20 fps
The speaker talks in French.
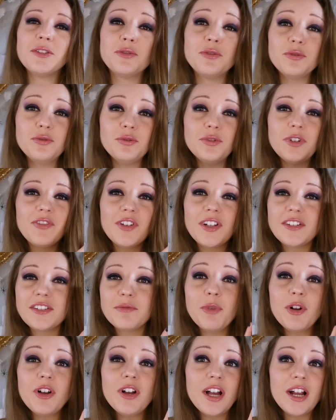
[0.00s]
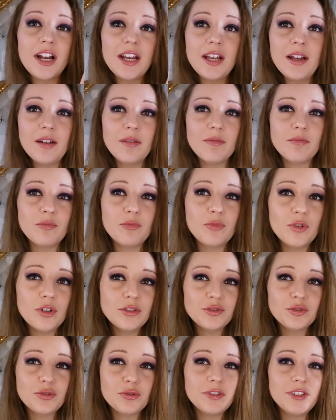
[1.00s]
Du coup, effectivement, elle est
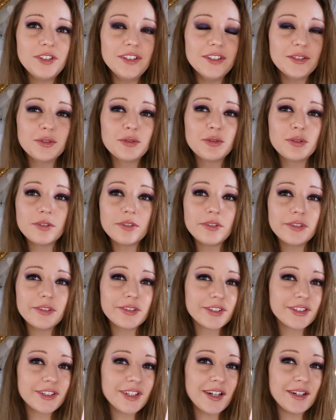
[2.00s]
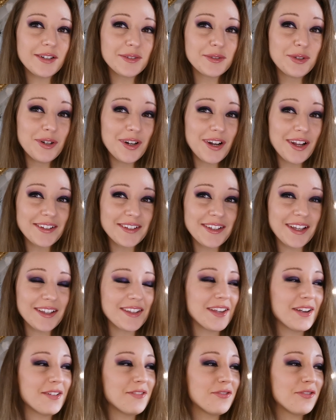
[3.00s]
moins jolie que celle de la
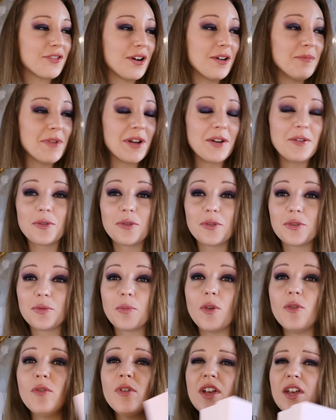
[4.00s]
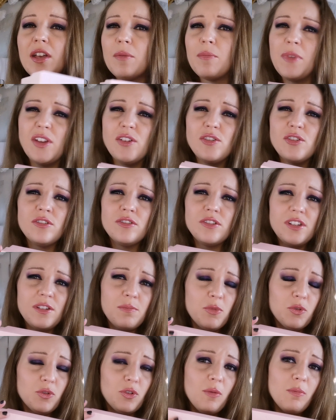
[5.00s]
dernière fois, malheureusement. Mais
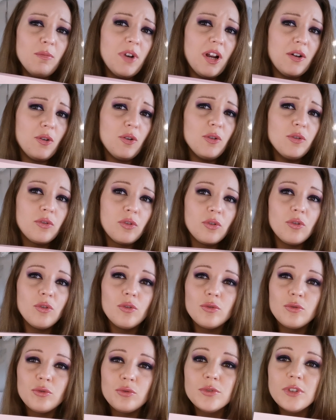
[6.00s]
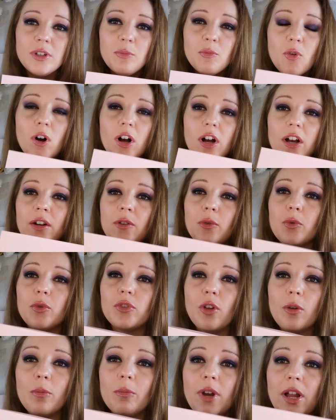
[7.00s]
il me semble alors que tous les mois, elle
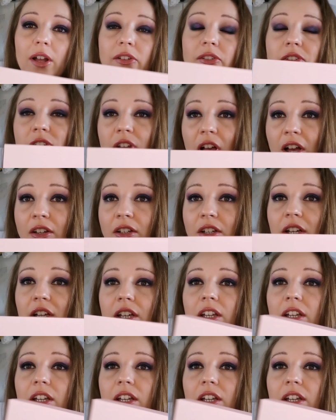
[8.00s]
ressemble à ça.